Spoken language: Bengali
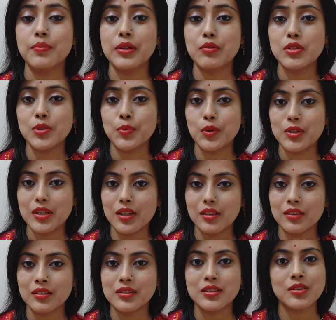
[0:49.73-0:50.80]
বিউটি
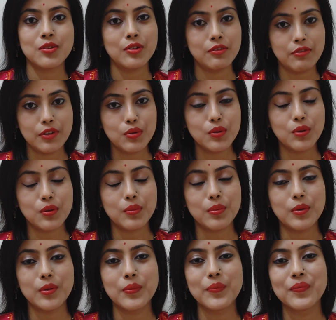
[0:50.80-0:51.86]
প্রোডাক্ট রিভিউ
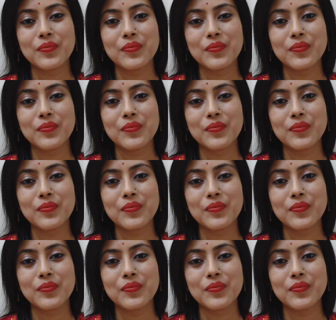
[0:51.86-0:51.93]
করব